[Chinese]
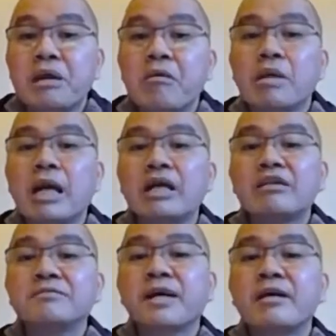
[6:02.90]
可以
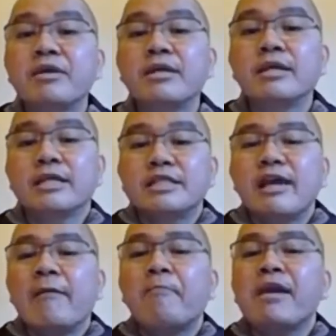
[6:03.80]
发愿，下
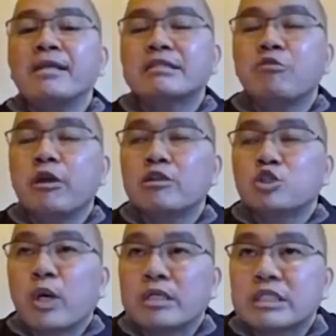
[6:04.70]
辈子我要
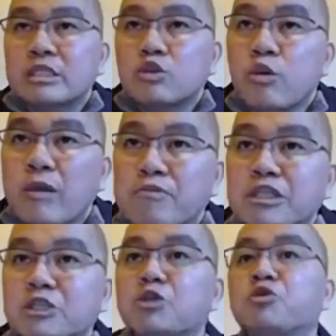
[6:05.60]
转世作为比
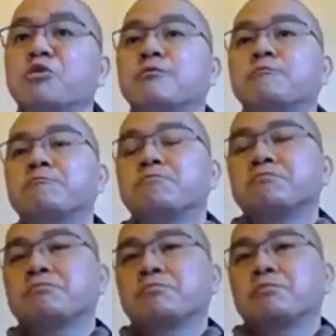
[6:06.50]
丘，
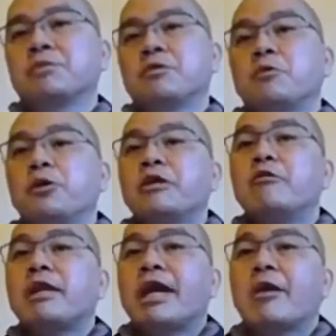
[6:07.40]
我要
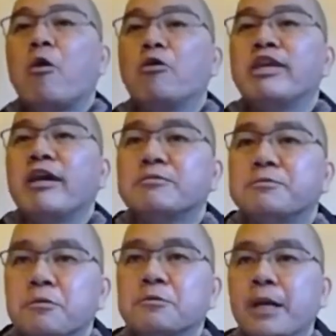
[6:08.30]
来弘扬
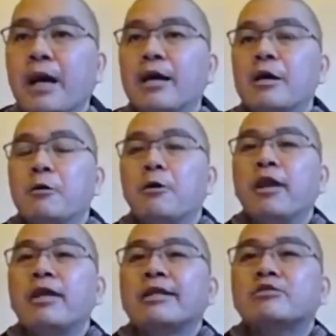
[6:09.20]
佛法，我要
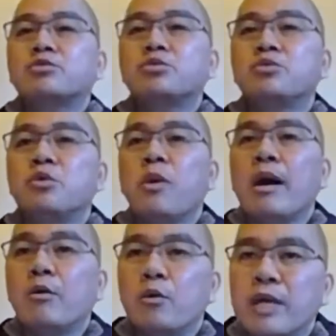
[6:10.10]
来度化
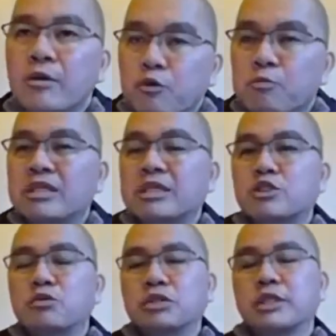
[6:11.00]
无量无边的众生。